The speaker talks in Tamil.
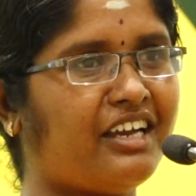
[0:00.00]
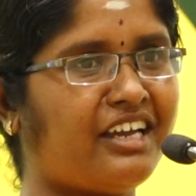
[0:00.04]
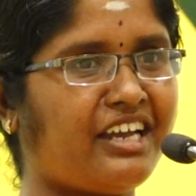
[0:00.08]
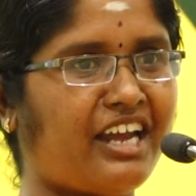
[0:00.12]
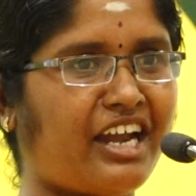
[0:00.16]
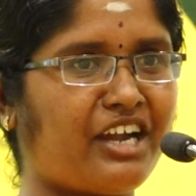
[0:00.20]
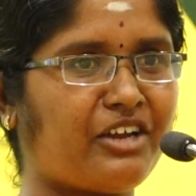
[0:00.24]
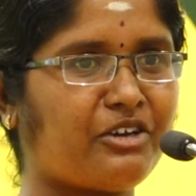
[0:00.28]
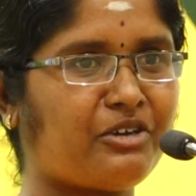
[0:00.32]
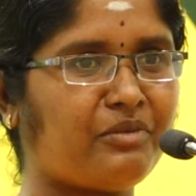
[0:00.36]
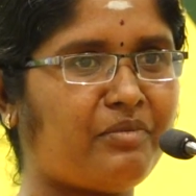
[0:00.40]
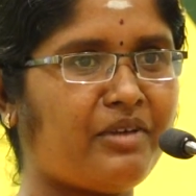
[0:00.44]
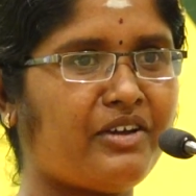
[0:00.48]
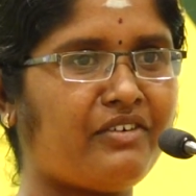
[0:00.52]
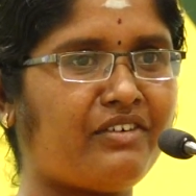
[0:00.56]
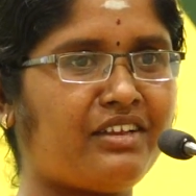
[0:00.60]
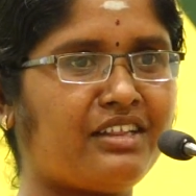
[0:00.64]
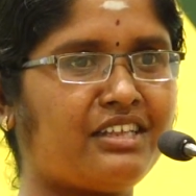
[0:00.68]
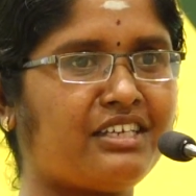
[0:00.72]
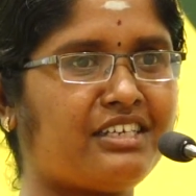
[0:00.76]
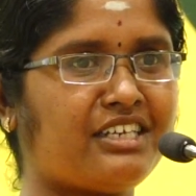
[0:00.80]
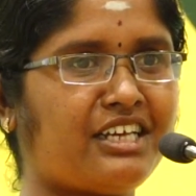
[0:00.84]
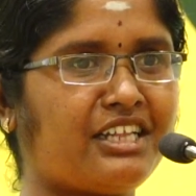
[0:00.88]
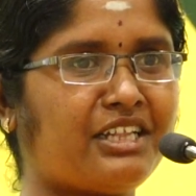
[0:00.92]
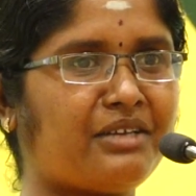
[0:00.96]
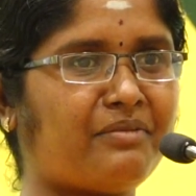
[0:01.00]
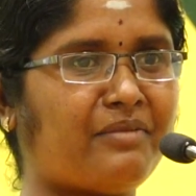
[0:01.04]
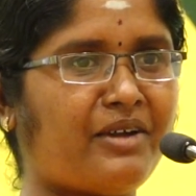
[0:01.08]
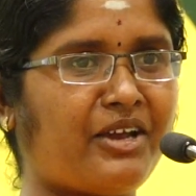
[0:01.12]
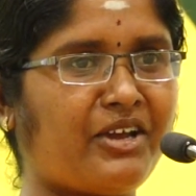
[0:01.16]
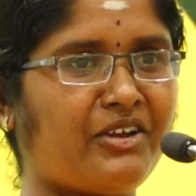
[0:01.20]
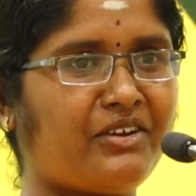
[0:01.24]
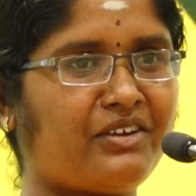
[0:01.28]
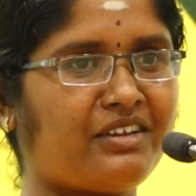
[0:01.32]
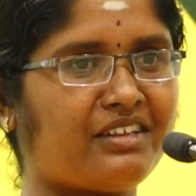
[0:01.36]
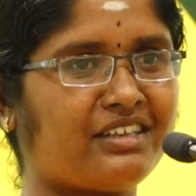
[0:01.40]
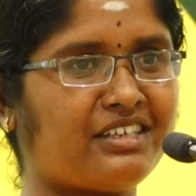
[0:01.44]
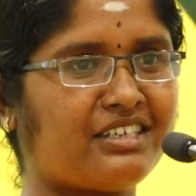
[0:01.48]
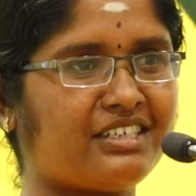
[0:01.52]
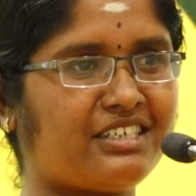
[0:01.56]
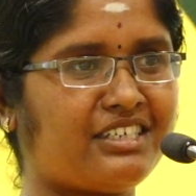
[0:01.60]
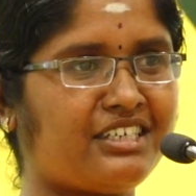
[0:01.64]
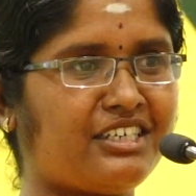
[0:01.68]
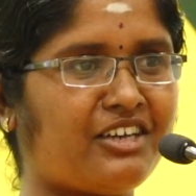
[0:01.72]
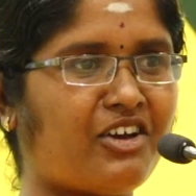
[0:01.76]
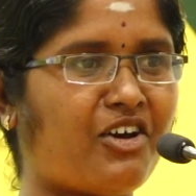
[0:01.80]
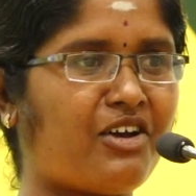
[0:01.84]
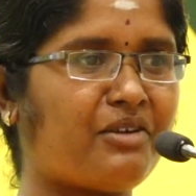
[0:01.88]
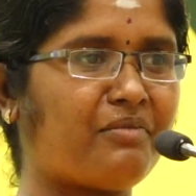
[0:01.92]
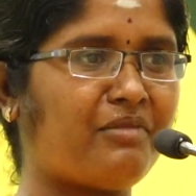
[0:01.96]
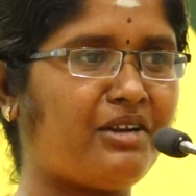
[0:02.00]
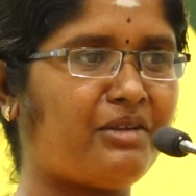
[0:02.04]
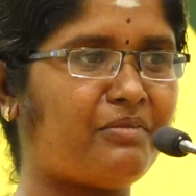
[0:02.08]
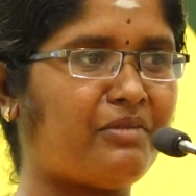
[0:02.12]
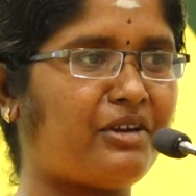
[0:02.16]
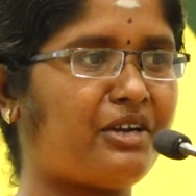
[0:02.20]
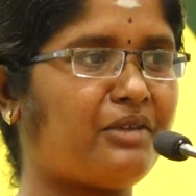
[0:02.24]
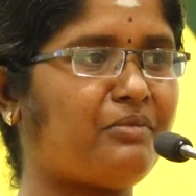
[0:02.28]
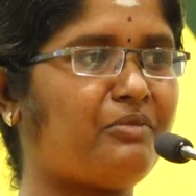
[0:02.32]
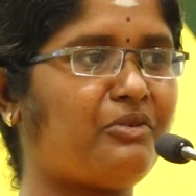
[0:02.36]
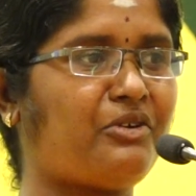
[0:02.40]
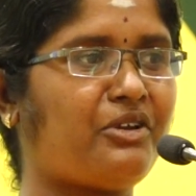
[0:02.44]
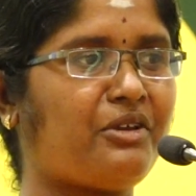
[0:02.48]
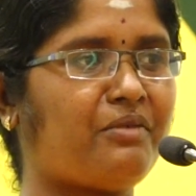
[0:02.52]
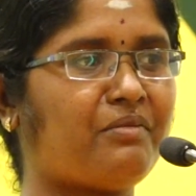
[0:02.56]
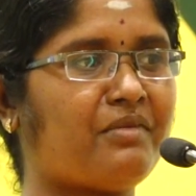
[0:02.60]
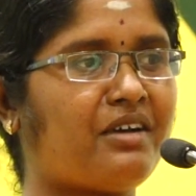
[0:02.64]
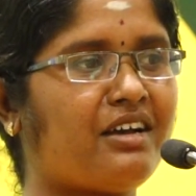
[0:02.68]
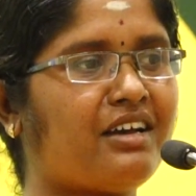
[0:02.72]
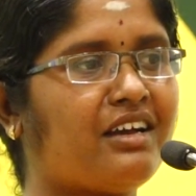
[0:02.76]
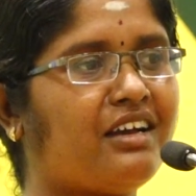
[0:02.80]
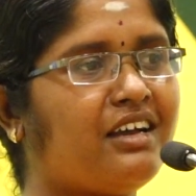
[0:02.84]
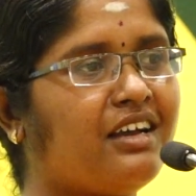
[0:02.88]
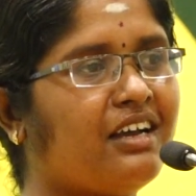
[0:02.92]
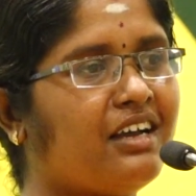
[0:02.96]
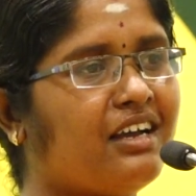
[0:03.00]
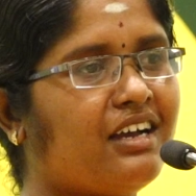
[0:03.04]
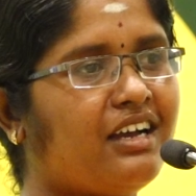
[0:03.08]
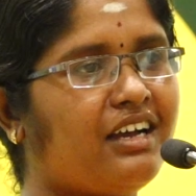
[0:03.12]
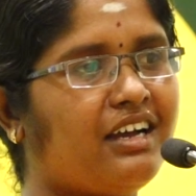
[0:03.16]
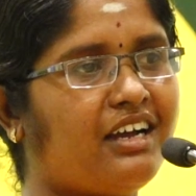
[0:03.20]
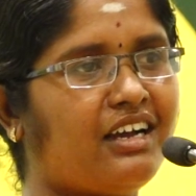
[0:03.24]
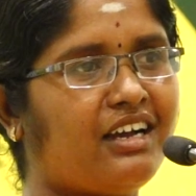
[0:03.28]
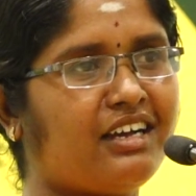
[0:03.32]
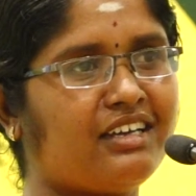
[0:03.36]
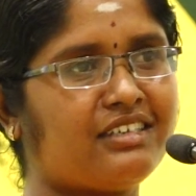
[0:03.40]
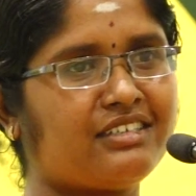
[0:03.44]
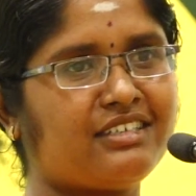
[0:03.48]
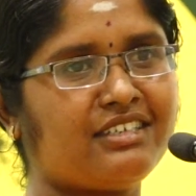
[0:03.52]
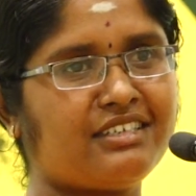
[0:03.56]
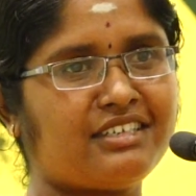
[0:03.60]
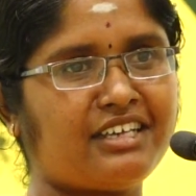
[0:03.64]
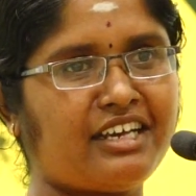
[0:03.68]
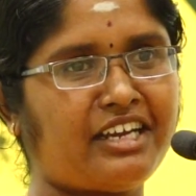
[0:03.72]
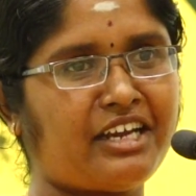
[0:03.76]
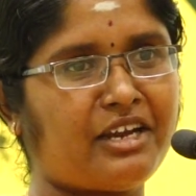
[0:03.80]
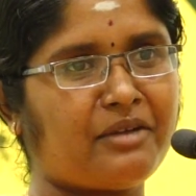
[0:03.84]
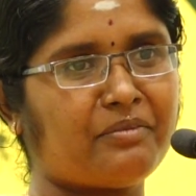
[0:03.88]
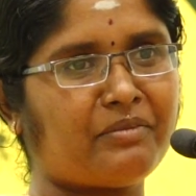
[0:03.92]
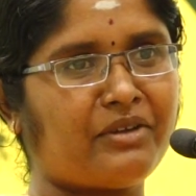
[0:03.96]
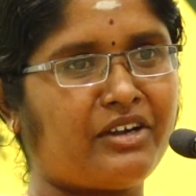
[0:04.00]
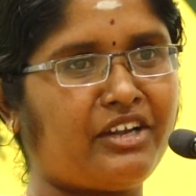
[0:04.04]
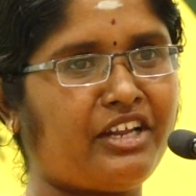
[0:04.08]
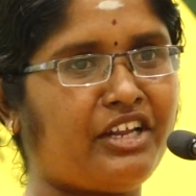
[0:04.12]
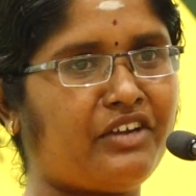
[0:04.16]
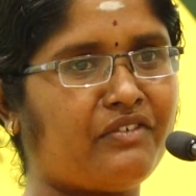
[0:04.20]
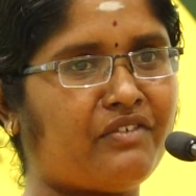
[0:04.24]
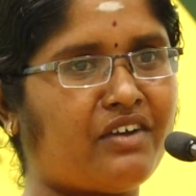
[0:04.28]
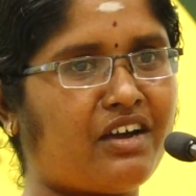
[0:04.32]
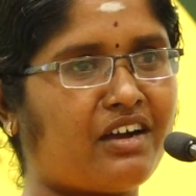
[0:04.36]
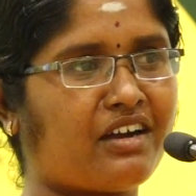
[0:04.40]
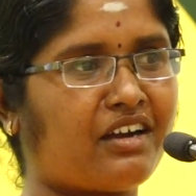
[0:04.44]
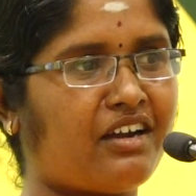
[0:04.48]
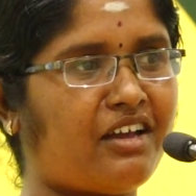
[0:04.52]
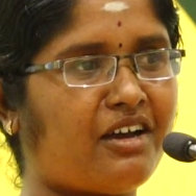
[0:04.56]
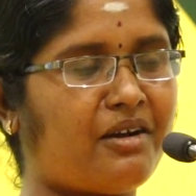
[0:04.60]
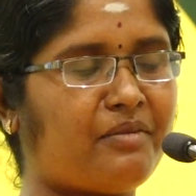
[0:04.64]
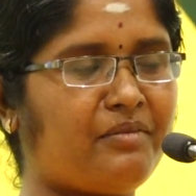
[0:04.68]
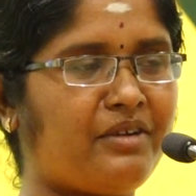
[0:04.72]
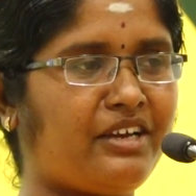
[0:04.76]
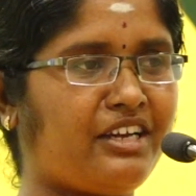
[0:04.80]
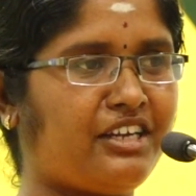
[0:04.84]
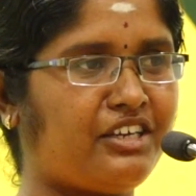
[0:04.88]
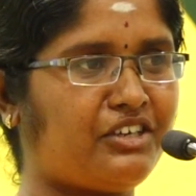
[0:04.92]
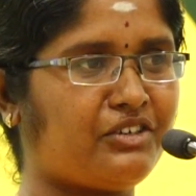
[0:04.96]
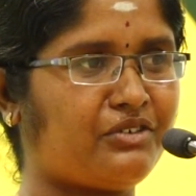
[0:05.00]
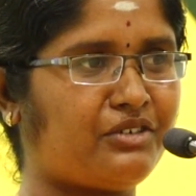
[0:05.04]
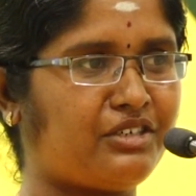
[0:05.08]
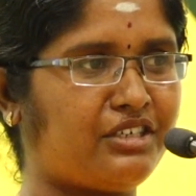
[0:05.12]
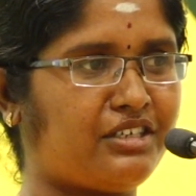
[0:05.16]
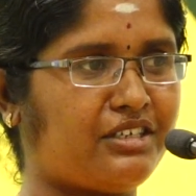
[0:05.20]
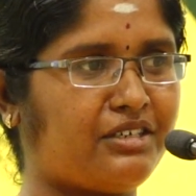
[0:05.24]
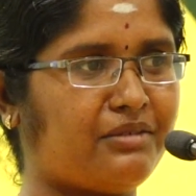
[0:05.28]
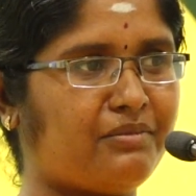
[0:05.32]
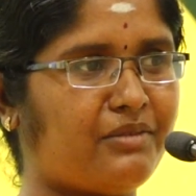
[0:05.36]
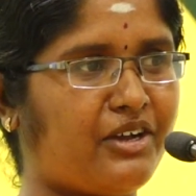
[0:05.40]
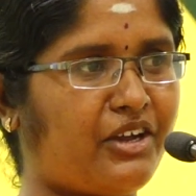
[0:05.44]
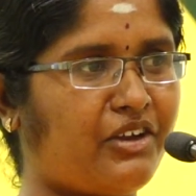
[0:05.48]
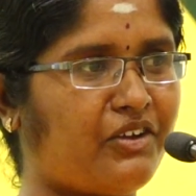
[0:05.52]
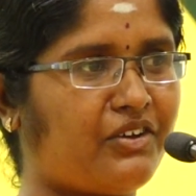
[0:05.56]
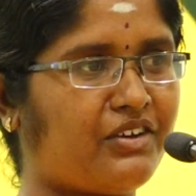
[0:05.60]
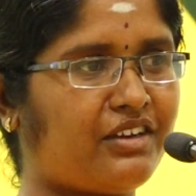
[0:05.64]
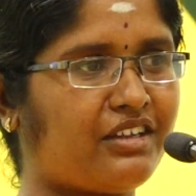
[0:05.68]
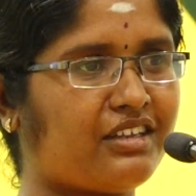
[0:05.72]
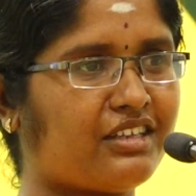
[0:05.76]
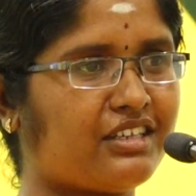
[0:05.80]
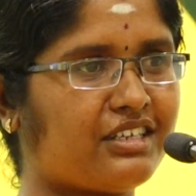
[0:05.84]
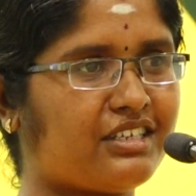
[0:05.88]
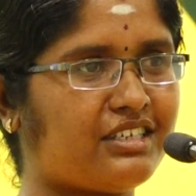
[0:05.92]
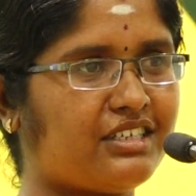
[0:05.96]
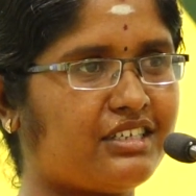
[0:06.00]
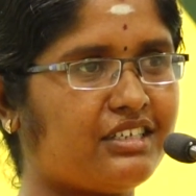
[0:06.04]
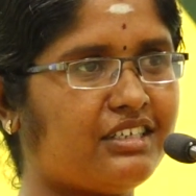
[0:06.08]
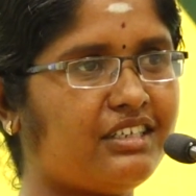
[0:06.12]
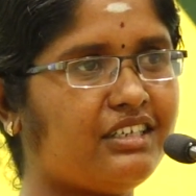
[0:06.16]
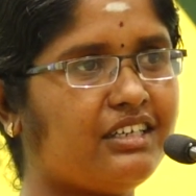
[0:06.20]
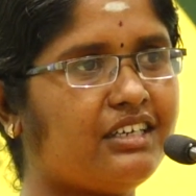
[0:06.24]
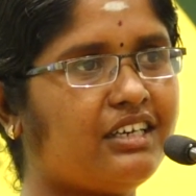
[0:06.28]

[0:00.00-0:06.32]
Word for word: எனக்குமே வந்துட்டு அந்த பயம் இருந்துச்சு நார்மல் பண்ண முடியுமா சிசேரியன் பண்ணிடுவாங்களா அப்படின்ட்டு ஒரு பயம் இருந்துச்சு